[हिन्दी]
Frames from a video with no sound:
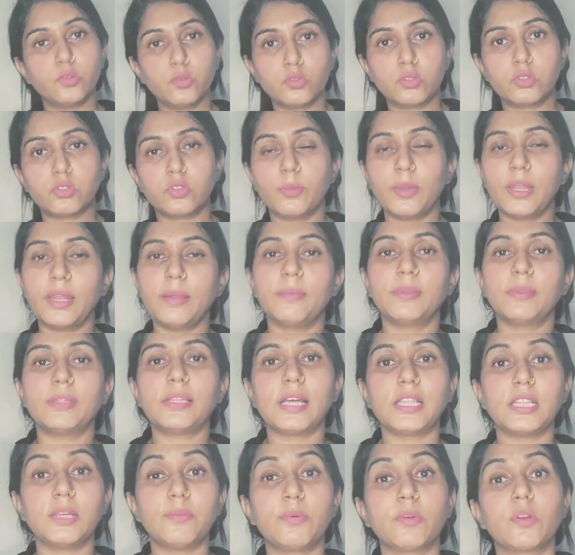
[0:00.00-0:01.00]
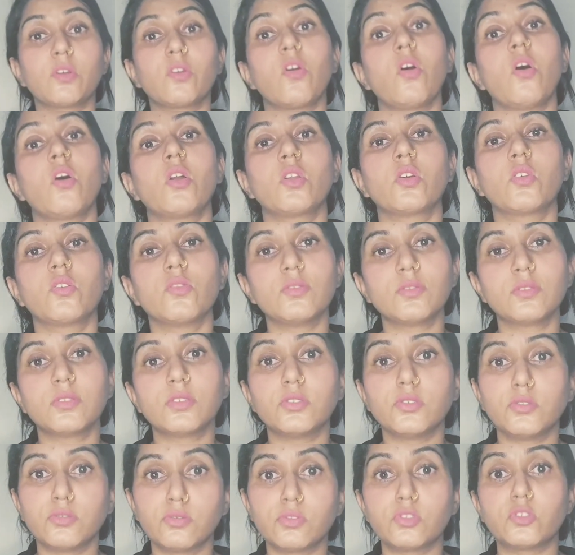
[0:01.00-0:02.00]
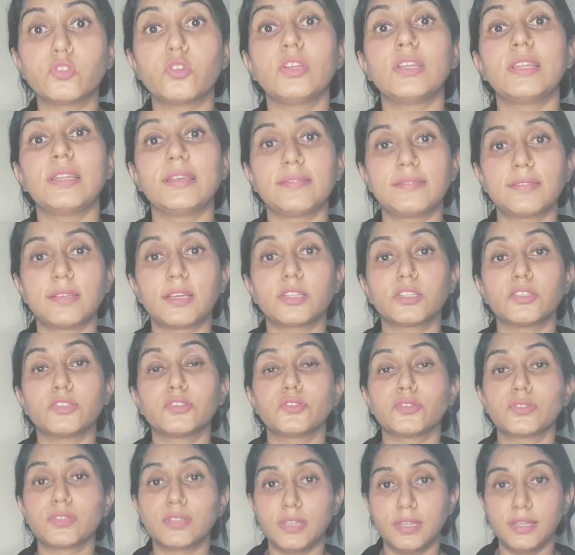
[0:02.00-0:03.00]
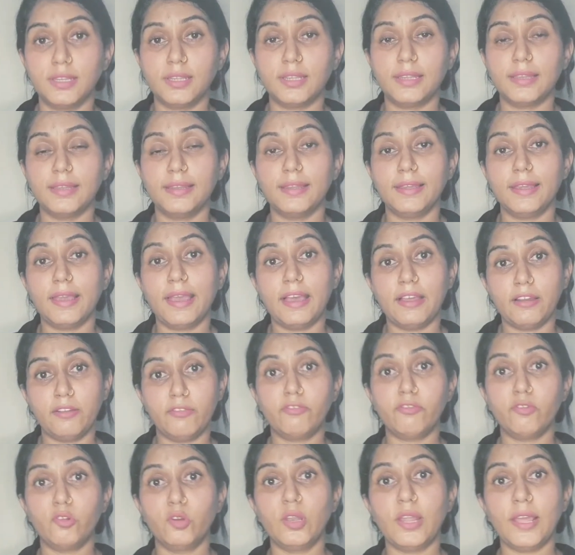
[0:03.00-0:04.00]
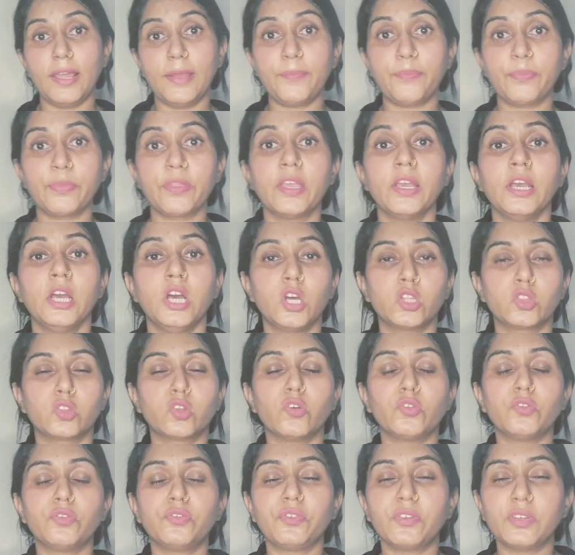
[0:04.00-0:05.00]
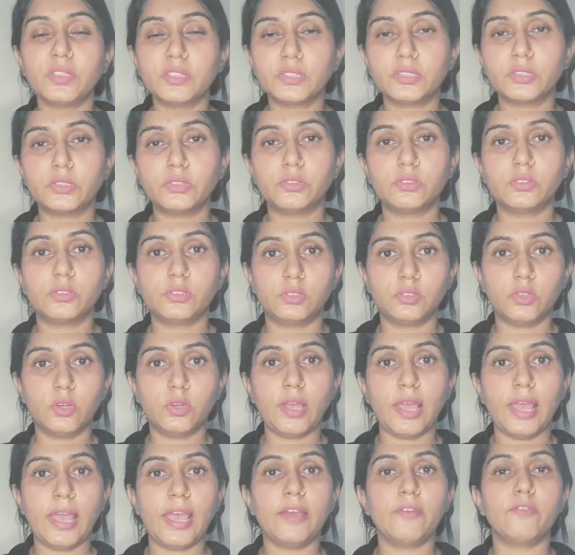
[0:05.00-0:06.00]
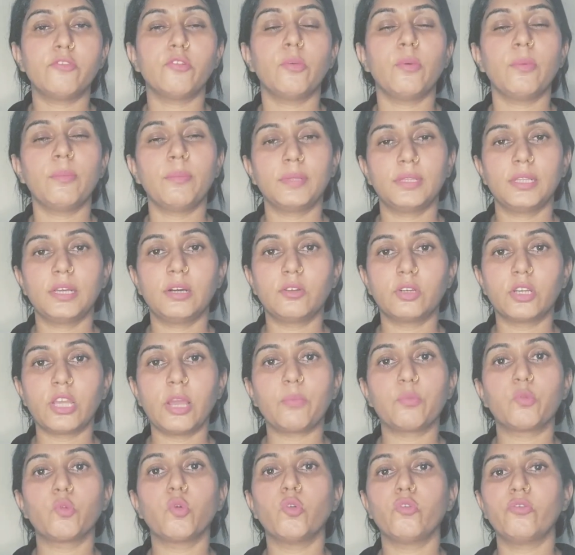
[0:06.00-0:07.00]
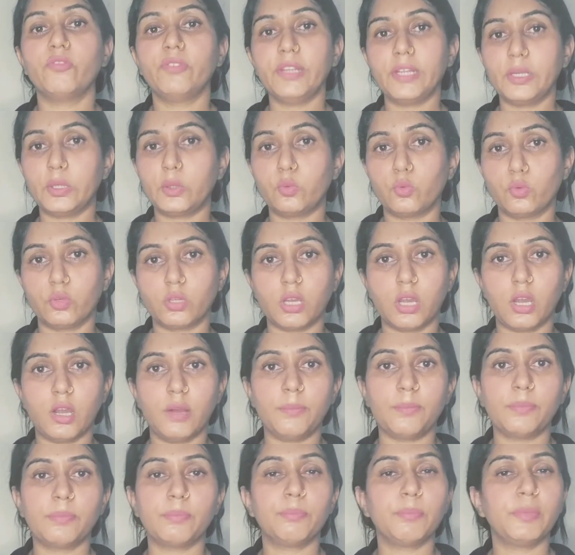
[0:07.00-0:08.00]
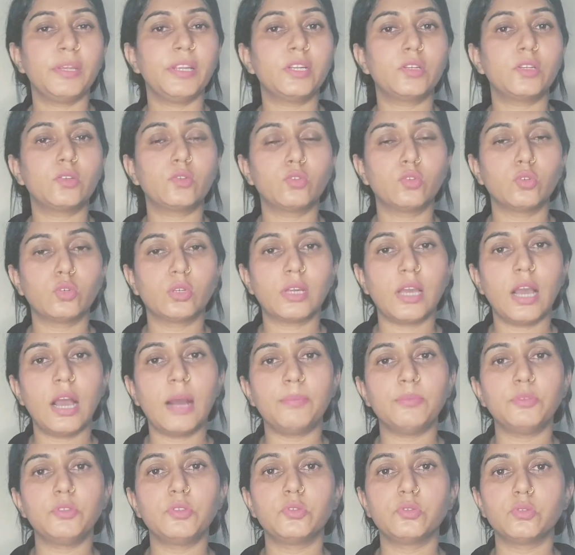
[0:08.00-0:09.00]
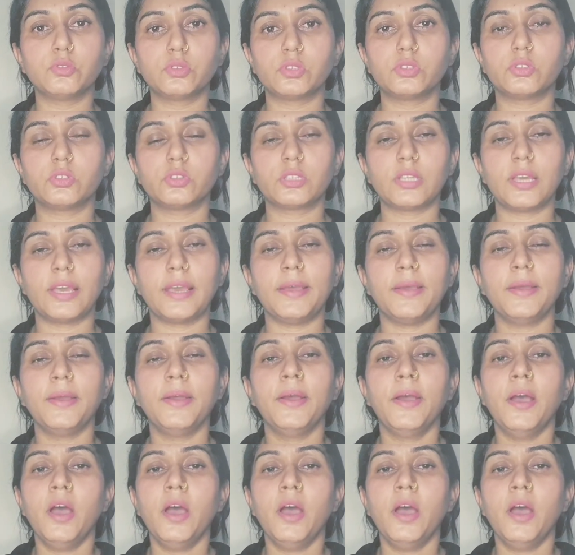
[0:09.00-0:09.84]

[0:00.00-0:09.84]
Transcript: जूस तो मैंने बता दिया पर कौन कौन से जूस जो ले सकते हैं जो स्किन के लिए हेल्पफुल हैं तो फर्स्ट जो है वो मैं बताऊंगी आपको बीट रूट का बीट रूट का आप जूस जो होता है